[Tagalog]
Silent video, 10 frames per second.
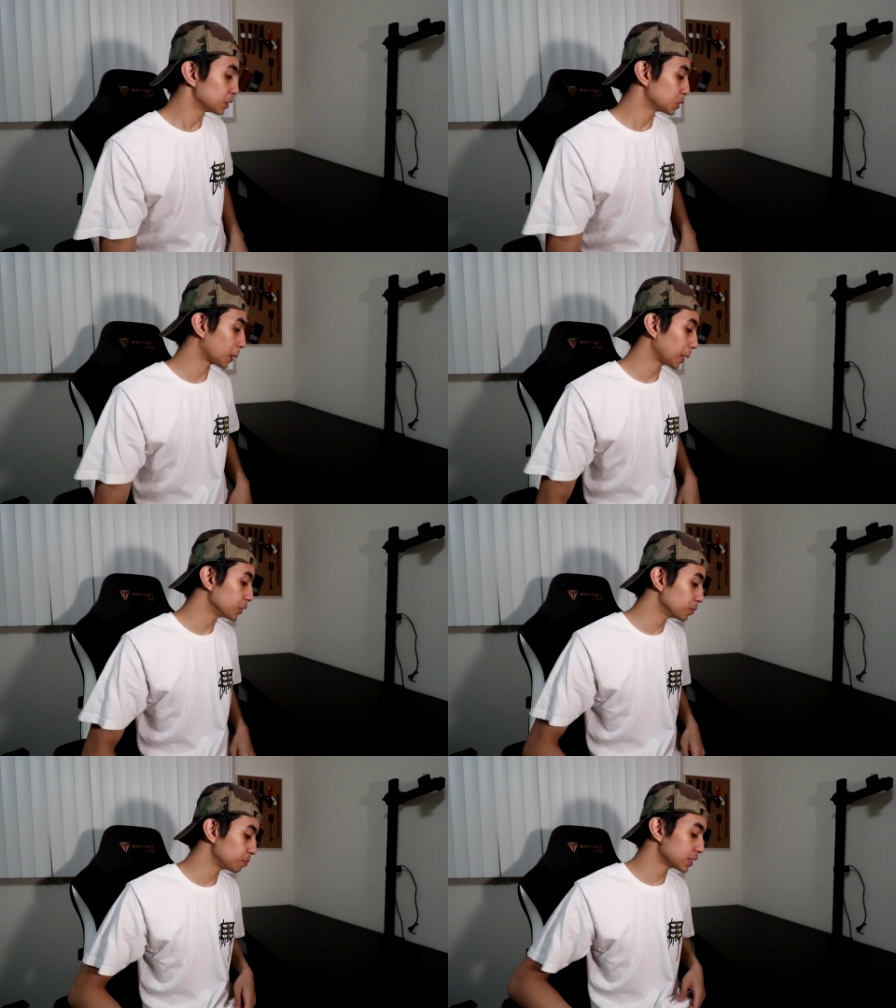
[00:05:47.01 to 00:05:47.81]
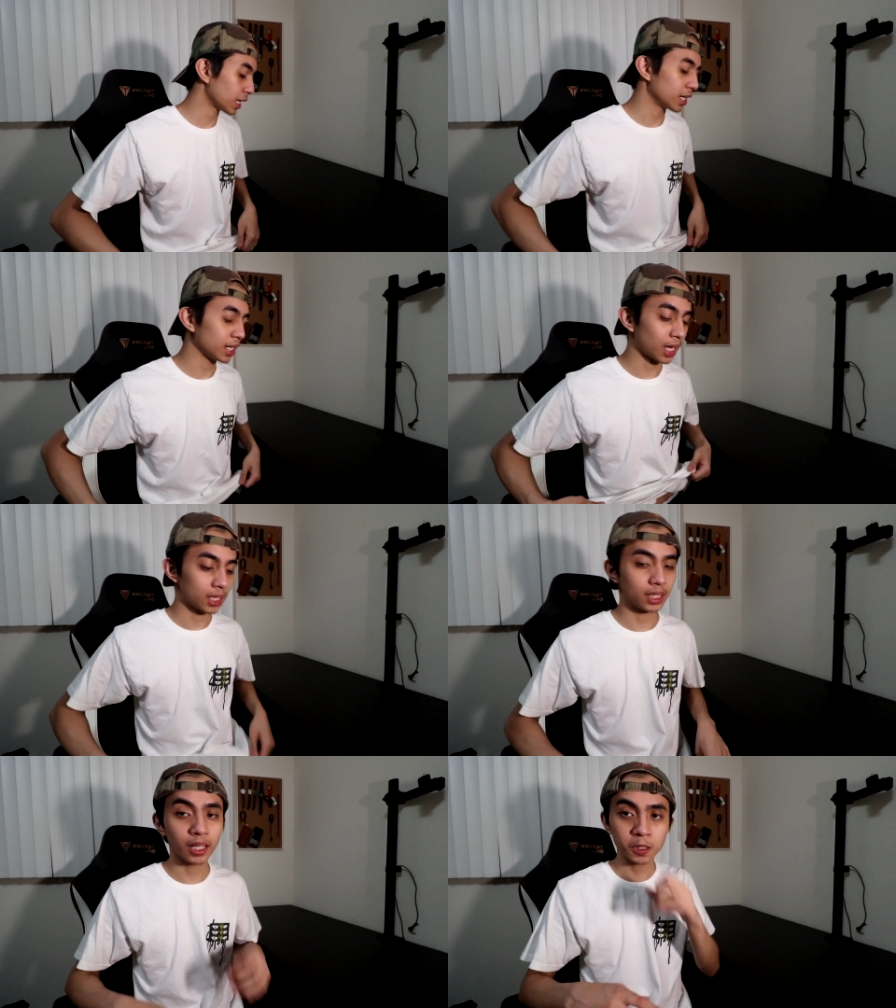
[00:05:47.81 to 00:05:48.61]
So ngayon, umpisahin na
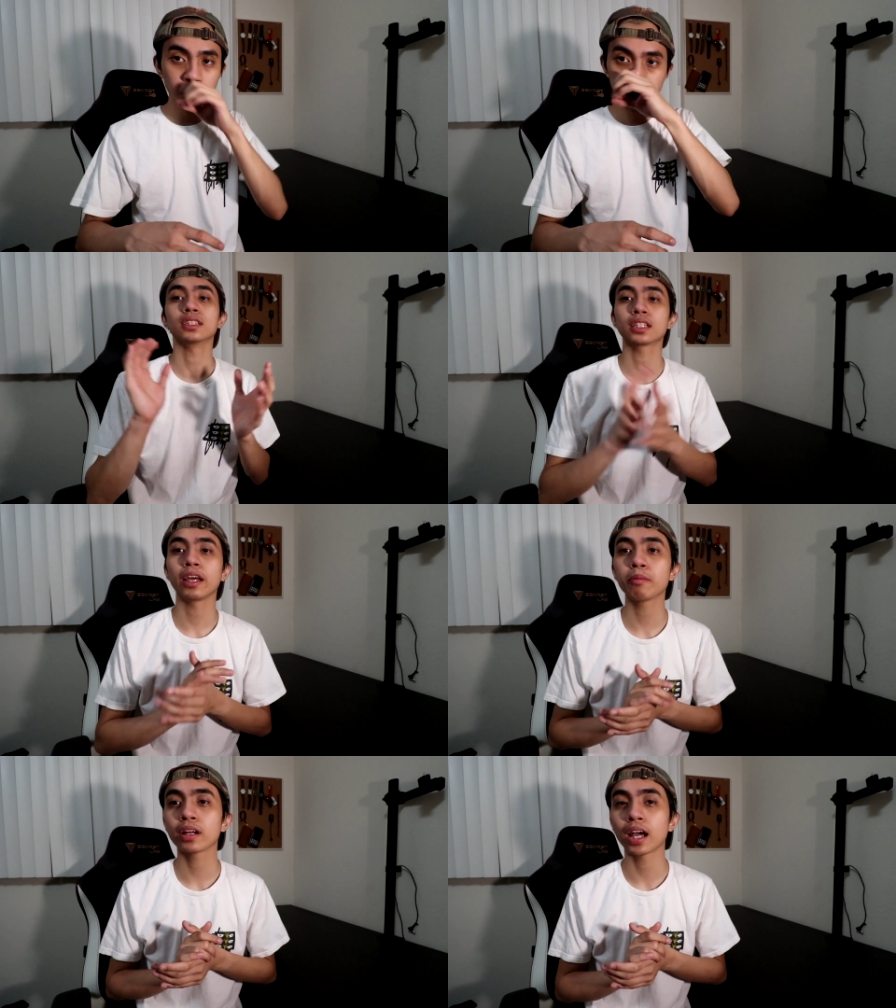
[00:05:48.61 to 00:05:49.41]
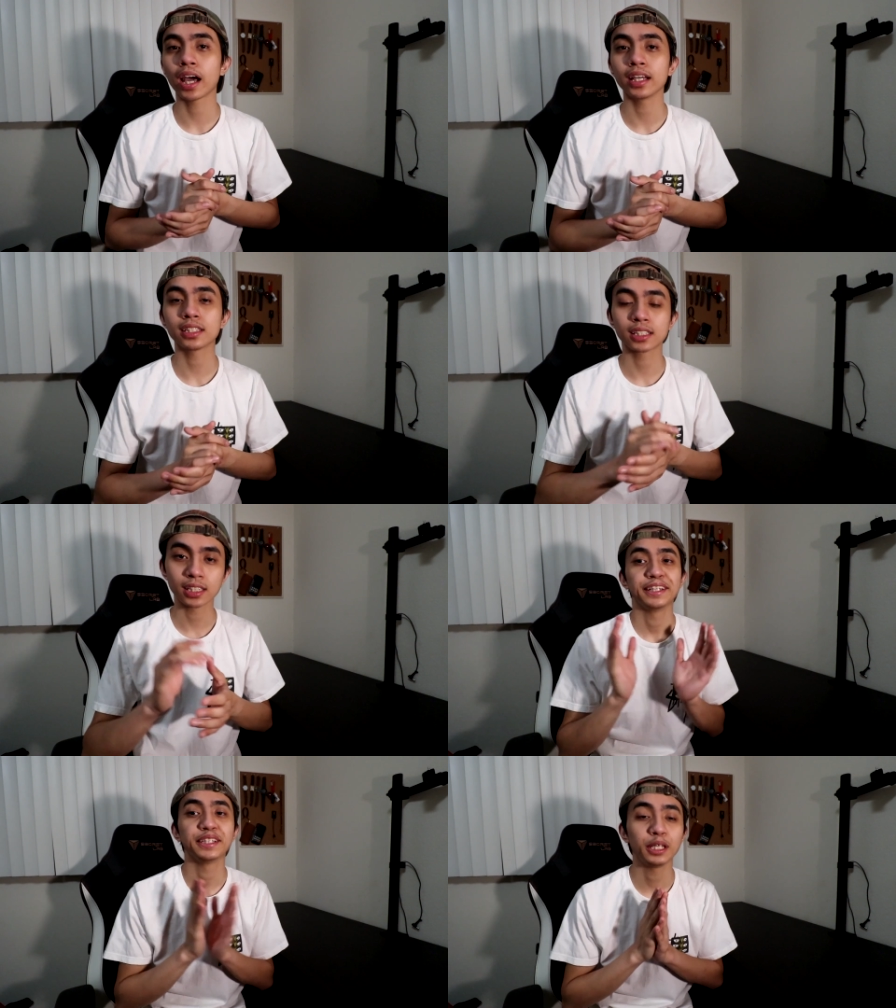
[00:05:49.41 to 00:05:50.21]
natin. Disclaimer guys,
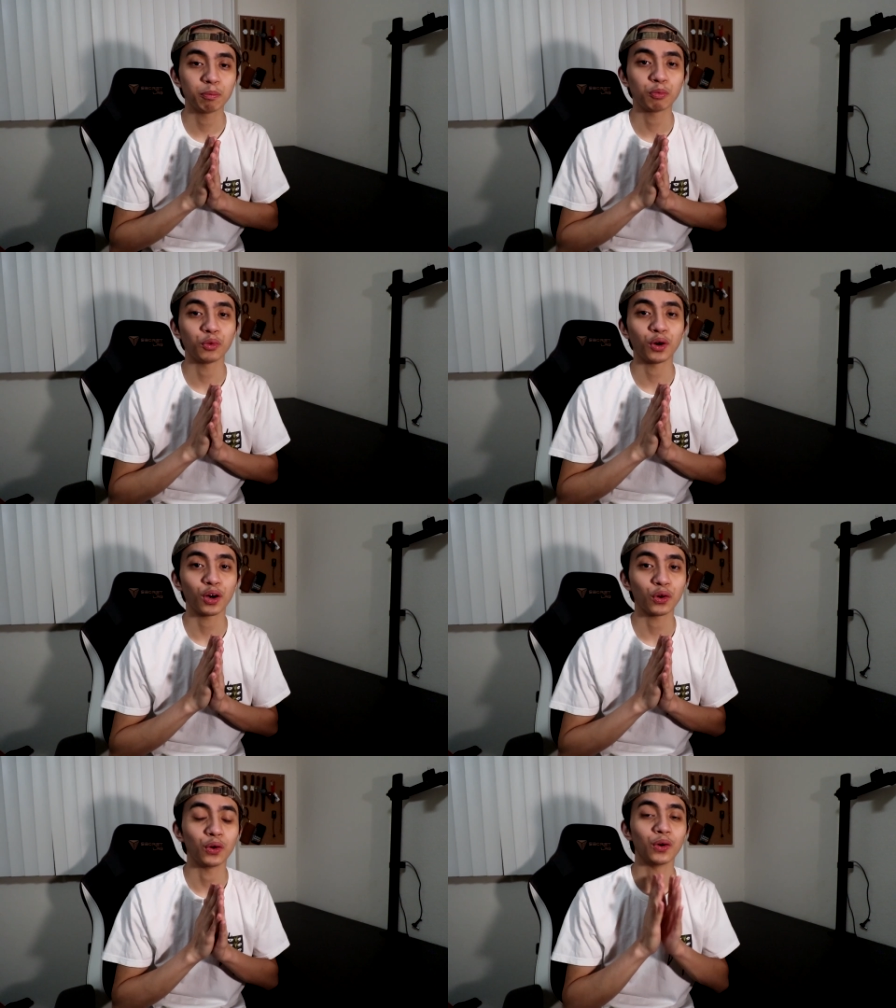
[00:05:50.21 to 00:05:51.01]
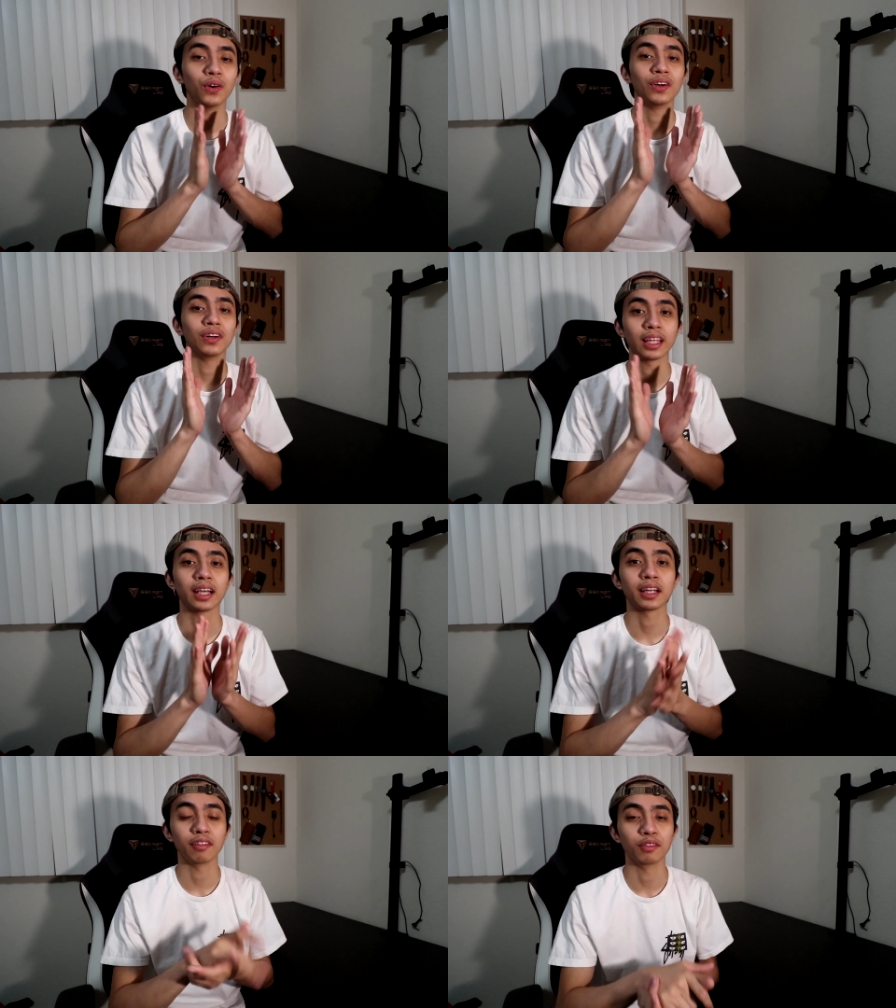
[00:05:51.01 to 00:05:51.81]
hindi po ako
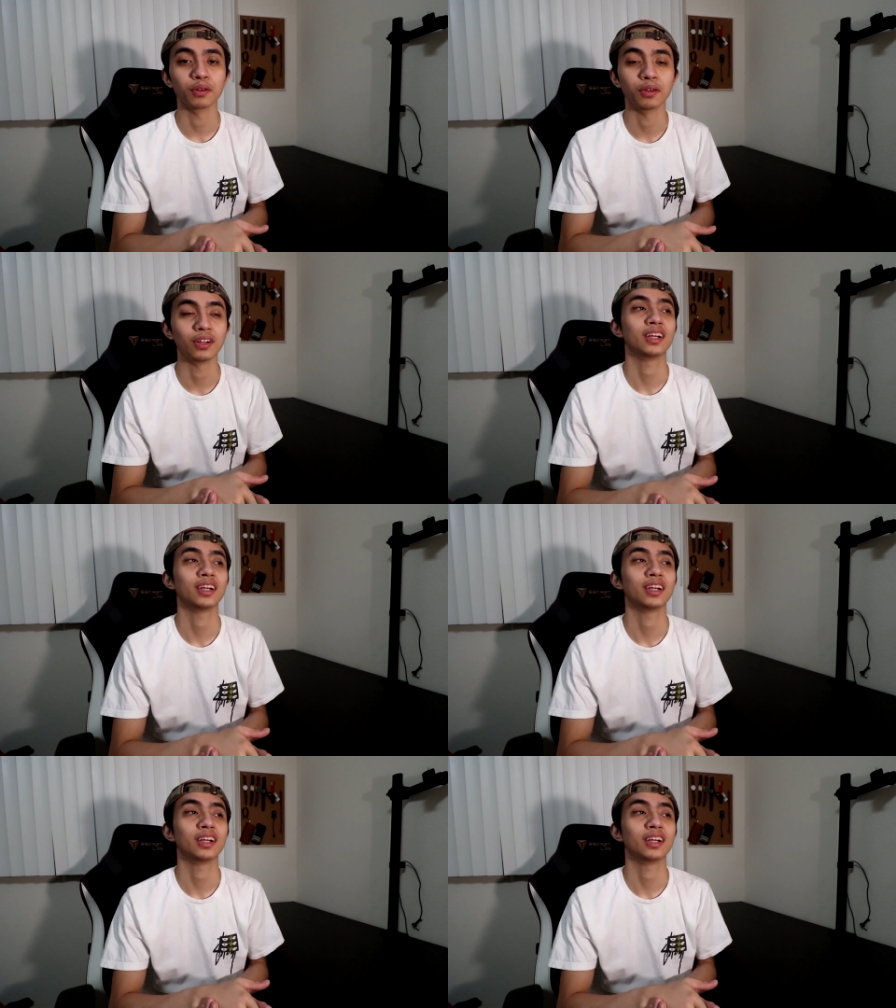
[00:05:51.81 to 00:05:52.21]
tech review